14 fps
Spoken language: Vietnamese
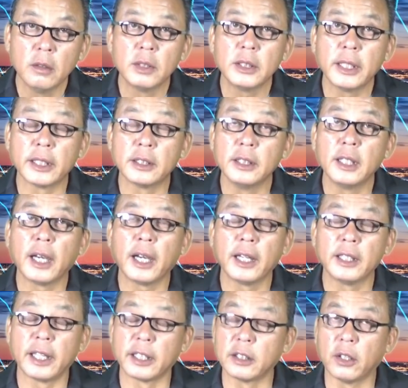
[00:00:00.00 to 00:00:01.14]
vấn đề thứ
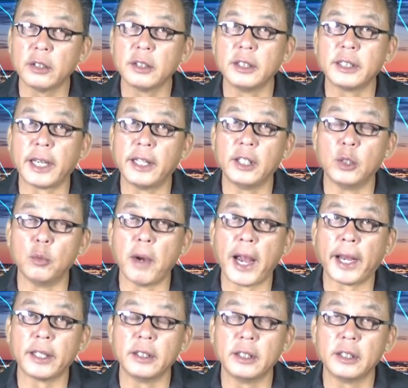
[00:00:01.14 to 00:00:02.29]
hai là có những kẻ liều
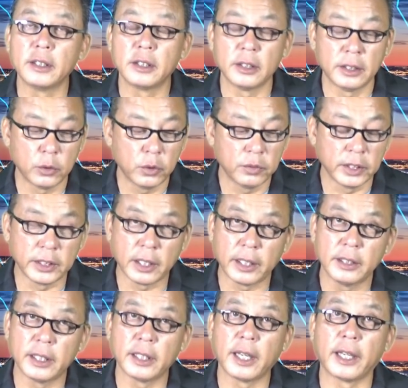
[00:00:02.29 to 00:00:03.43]
mạng nữa cho nên quý vị
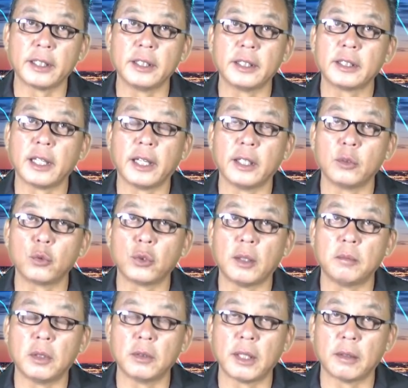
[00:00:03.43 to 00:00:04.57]
thấy chẳng hạn như cái thời ông
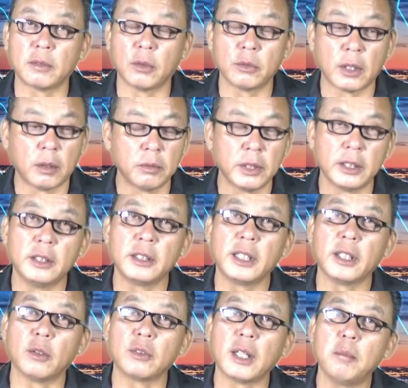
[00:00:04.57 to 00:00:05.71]
Trump ông làm tổng thống thì đương
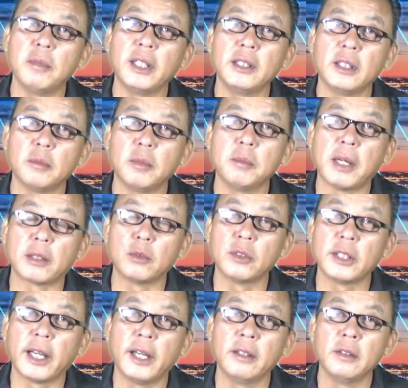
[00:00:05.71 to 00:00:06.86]
nhiên ông nắm hết những bí mật quốc
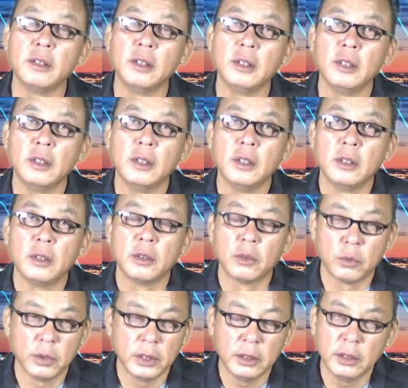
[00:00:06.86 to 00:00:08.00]
gia
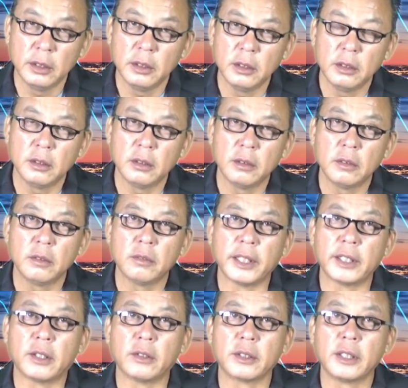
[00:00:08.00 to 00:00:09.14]
quý
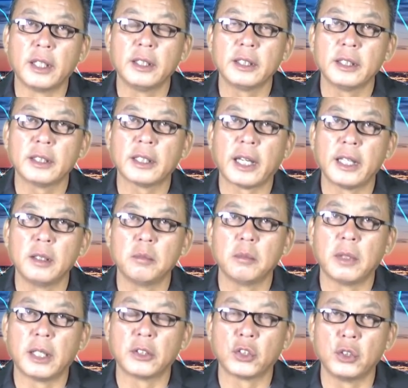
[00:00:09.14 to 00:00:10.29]
vị còn nhớ cái tay
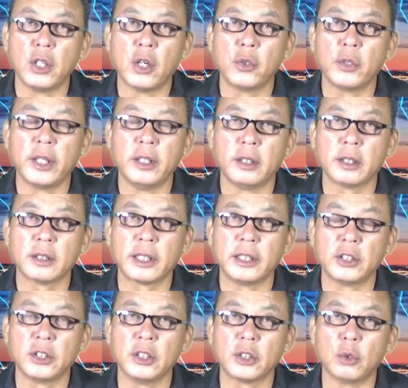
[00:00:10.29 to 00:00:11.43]
mà Snowden đó ngày
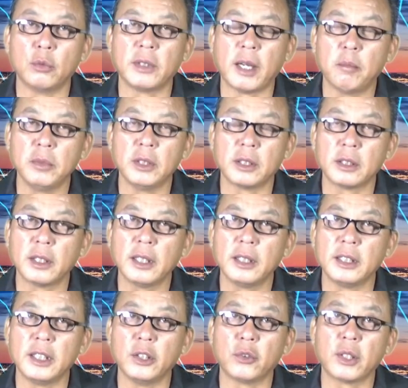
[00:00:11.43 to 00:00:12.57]
xưa cũng nắm được rất
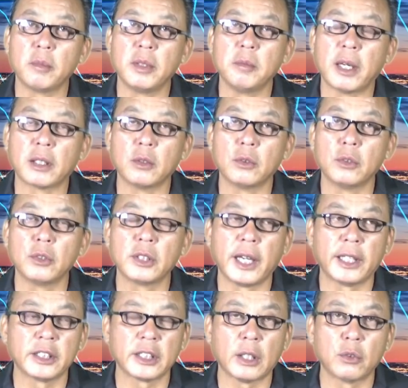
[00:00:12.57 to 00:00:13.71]
là nhiều cái bí mật của quốc
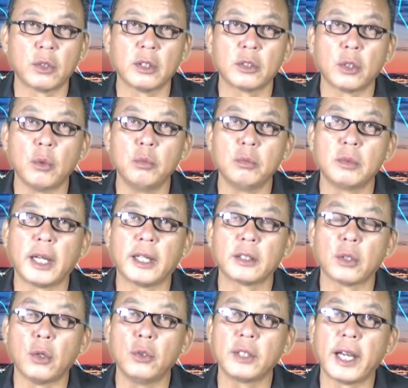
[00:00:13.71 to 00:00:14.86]
gia sau đó tung ra
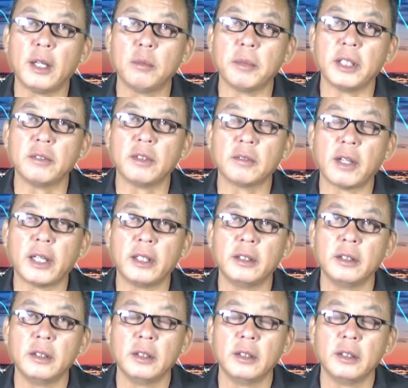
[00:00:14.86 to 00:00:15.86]
tố cáo Mỹ vân vân